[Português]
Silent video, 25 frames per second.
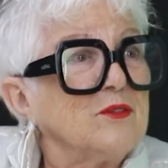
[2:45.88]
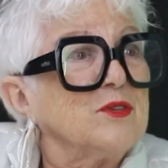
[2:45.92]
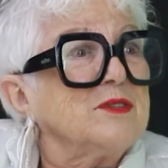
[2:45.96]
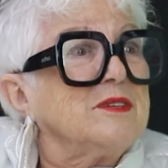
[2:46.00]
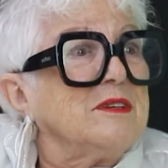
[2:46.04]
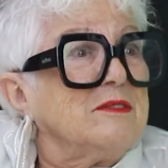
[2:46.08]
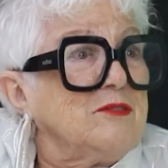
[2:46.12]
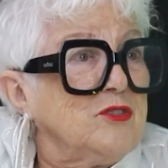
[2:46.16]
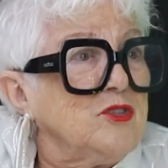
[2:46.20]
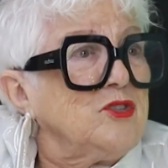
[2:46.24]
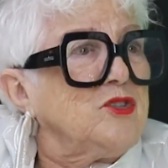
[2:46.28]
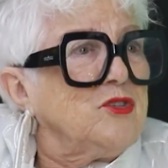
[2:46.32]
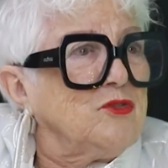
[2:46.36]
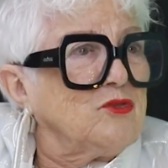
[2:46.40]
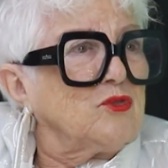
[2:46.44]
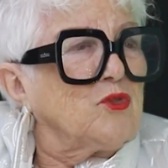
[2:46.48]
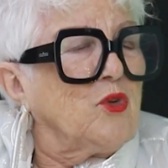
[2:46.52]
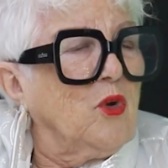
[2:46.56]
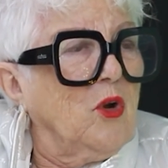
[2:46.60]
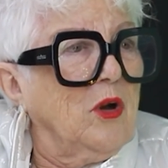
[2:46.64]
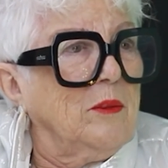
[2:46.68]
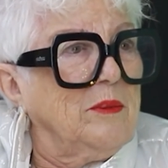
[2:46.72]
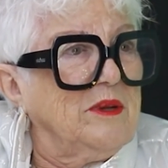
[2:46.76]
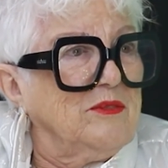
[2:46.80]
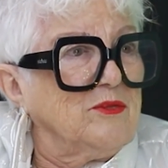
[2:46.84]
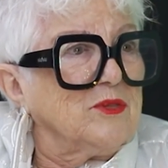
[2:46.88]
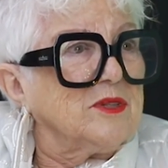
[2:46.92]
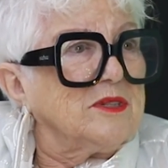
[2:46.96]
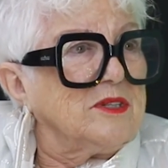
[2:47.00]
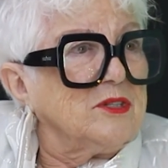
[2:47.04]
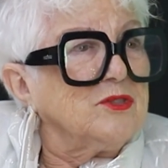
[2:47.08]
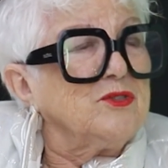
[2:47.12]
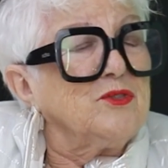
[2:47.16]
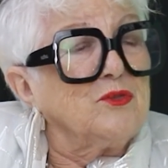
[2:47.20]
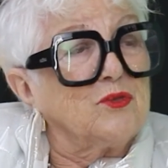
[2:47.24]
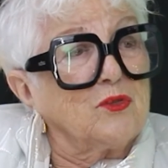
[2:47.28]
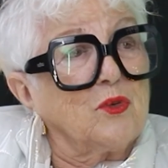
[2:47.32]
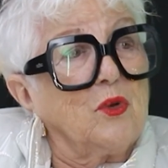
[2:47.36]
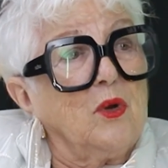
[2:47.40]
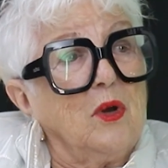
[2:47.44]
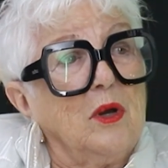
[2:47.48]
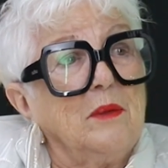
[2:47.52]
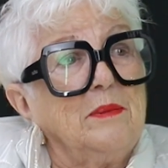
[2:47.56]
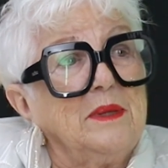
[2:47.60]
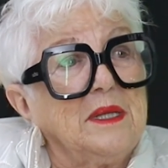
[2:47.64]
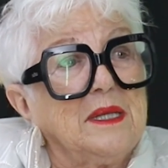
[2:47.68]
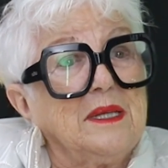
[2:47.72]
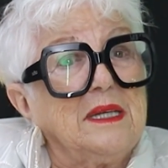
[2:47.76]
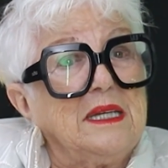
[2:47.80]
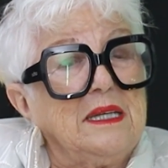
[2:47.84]
você se descobre, você
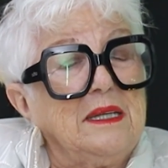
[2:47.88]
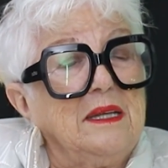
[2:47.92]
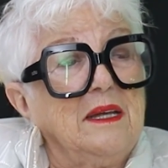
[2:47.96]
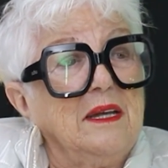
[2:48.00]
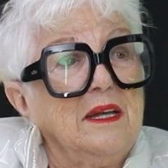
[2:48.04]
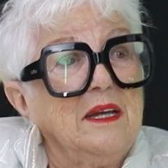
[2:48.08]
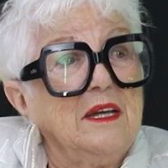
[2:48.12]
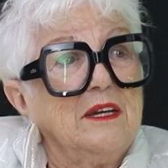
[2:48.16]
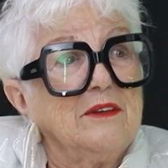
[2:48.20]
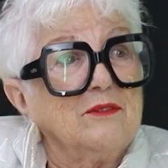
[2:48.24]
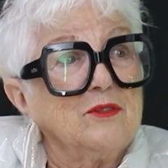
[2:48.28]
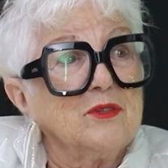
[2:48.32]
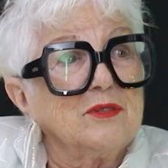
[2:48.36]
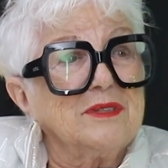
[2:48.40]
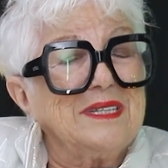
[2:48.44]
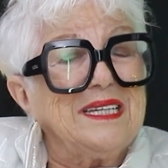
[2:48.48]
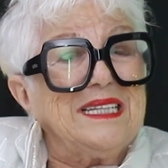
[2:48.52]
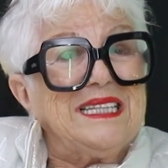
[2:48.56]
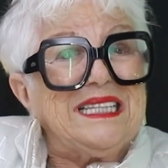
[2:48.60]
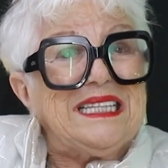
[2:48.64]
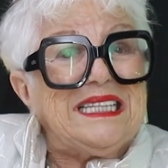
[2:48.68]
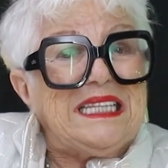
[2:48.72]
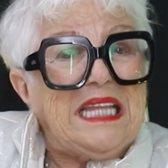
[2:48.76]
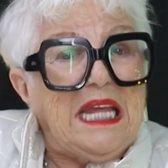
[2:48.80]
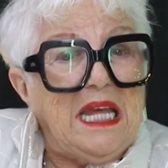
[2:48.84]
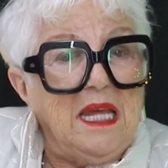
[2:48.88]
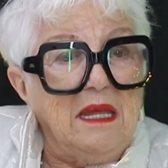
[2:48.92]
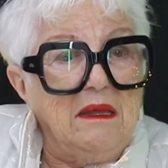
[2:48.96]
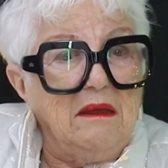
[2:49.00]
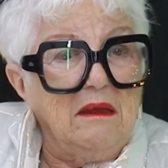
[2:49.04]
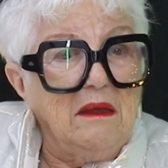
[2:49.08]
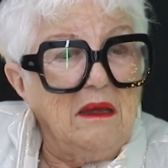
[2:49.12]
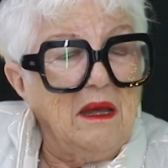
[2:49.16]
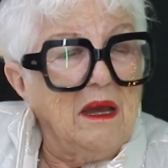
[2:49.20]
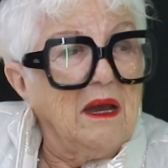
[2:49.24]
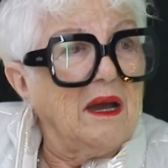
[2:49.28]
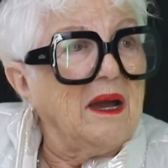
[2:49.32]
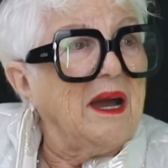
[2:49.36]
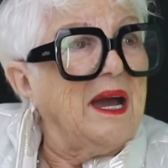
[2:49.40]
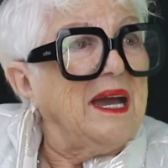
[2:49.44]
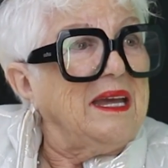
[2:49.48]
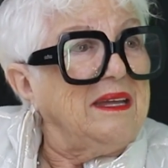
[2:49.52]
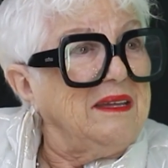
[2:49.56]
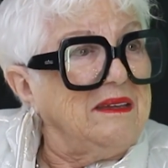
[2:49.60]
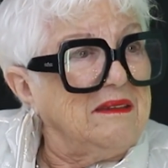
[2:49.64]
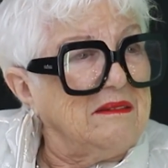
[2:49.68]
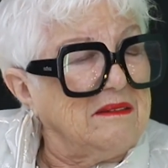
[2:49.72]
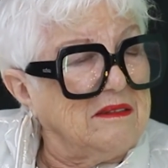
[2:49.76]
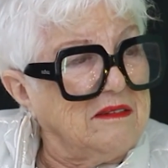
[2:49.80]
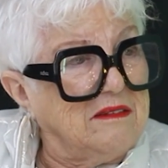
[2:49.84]
descobre que você tem
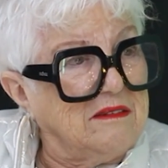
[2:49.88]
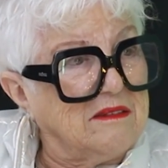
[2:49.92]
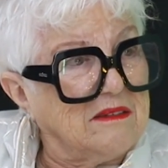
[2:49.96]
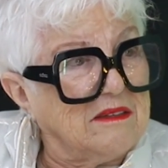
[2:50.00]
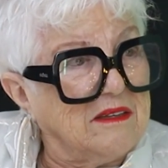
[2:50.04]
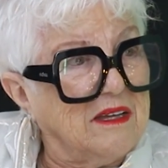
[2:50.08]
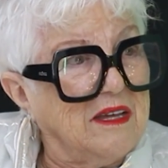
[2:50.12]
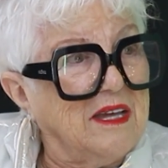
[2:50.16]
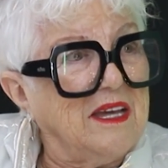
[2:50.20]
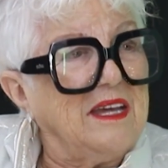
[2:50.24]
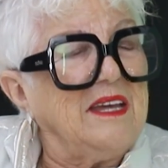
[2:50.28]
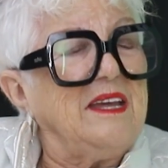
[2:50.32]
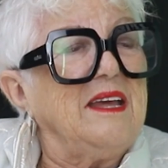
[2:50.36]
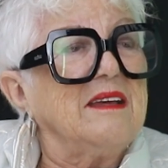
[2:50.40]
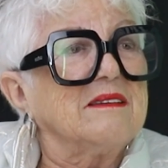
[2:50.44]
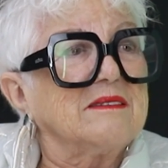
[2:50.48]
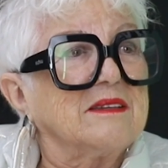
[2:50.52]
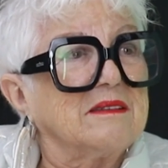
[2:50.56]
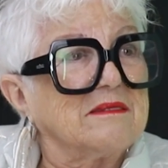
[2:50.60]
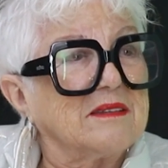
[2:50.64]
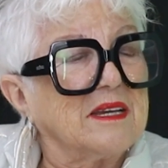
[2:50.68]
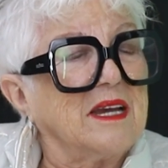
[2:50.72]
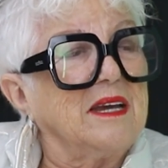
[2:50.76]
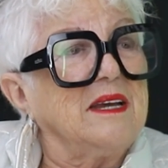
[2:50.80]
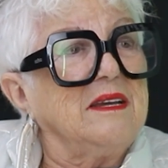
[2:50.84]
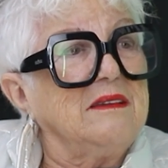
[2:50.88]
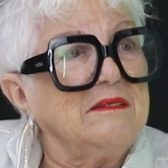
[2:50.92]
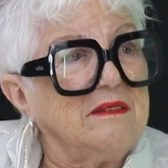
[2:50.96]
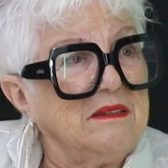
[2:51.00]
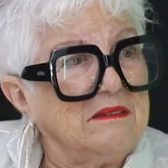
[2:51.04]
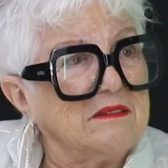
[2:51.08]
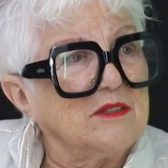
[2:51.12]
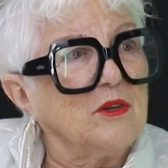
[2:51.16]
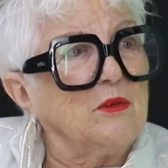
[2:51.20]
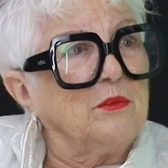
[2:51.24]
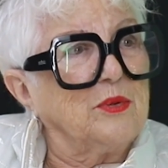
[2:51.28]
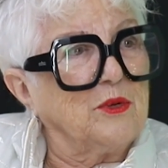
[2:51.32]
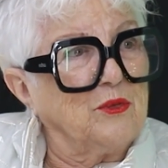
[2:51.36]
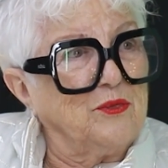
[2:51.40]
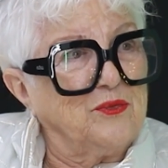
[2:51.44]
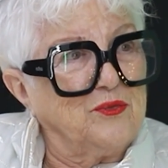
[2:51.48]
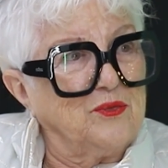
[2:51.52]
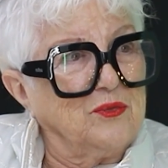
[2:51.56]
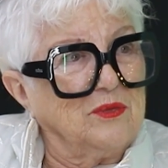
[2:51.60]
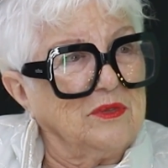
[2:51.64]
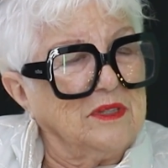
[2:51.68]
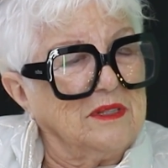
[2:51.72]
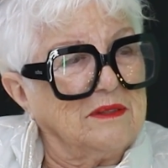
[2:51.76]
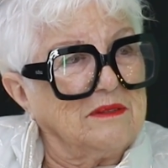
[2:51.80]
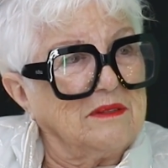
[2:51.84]
raízes e essas raízes são
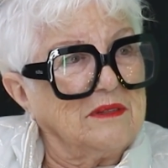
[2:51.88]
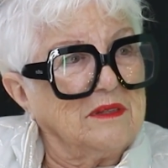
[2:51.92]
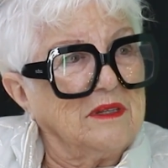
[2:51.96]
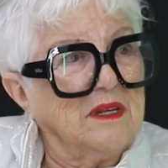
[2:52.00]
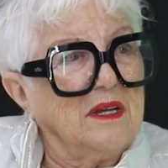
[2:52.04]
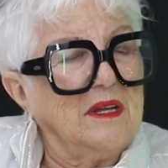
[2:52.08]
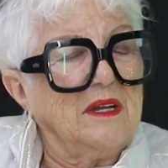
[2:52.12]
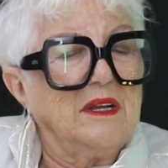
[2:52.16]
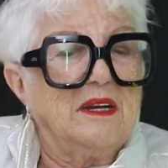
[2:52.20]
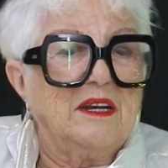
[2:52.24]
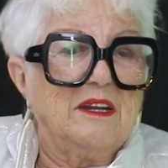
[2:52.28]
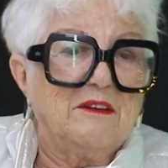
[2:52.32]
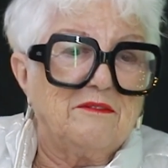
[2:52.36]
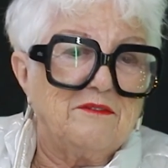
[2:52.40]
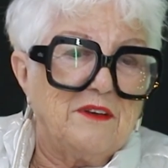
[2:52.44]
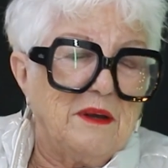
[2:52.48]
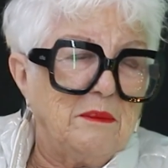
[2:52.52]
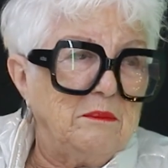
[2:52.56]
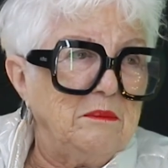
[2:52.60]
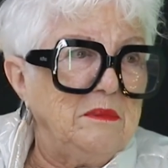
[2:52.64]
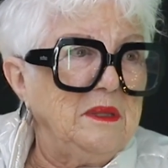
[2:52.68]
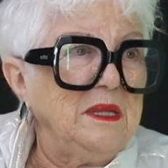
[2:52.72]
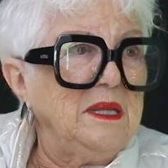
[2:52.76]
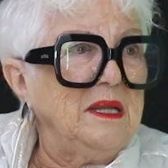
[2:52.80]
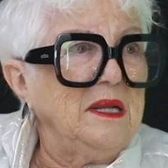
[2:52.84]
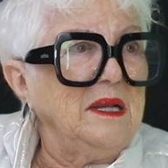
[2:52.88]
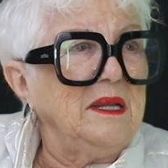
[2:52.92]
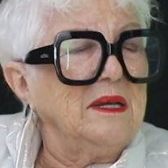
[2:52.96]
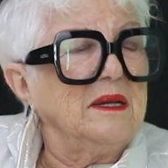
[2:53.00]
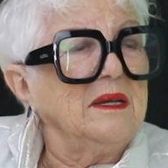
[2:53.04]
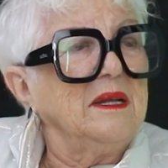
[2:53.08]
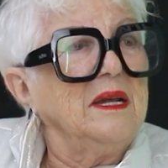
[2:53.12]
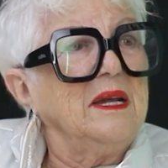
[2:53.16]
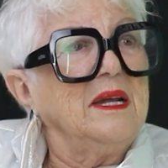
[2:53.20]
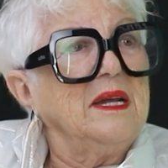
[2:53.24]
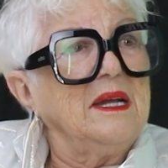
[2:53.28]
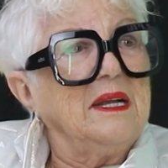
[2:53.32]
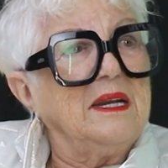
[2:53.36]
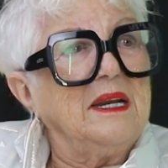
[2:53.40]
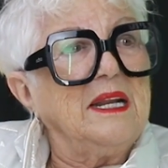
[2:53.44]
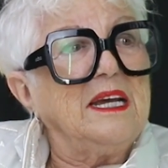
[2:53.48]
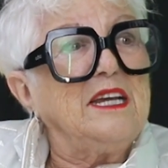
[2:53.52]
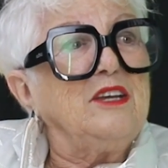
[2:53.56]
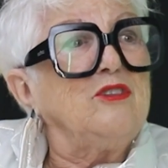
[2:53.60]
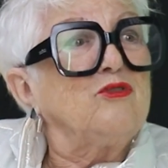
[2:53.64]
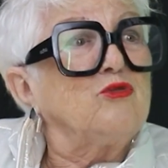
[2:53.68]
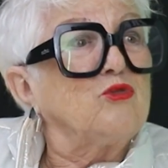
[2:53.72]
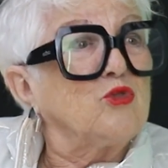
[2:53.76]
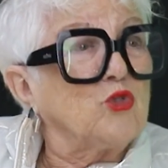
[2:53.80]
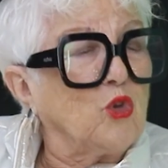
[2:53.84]
profundas na família, na
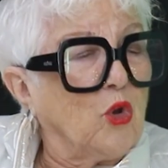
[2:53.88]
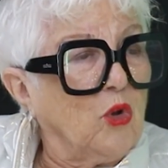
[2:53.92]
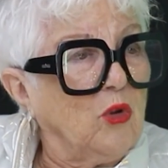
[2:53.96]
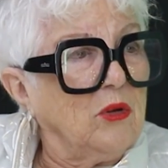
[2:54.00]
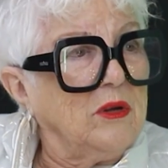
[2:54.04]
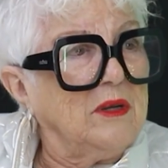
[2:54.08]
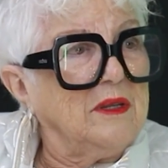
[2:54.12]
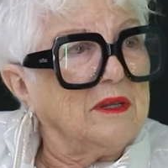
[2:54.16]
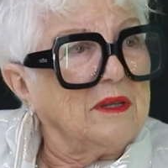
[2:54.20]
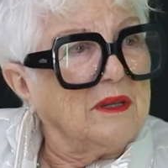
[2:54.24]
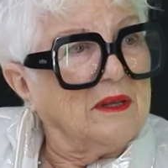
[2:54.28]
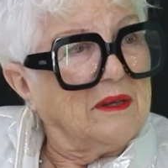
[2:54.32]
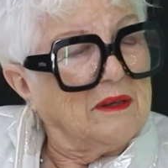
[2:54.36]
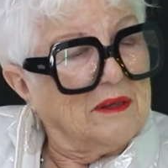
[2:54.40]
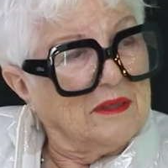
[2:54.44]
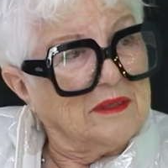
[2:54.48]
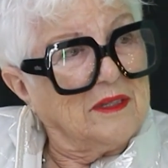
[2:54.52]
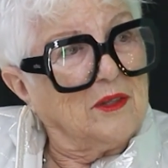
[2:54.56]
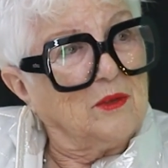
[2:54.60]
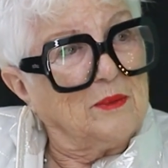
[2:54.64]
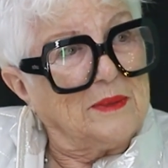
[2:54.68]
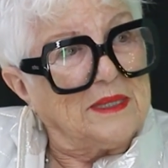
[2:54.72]
história que cada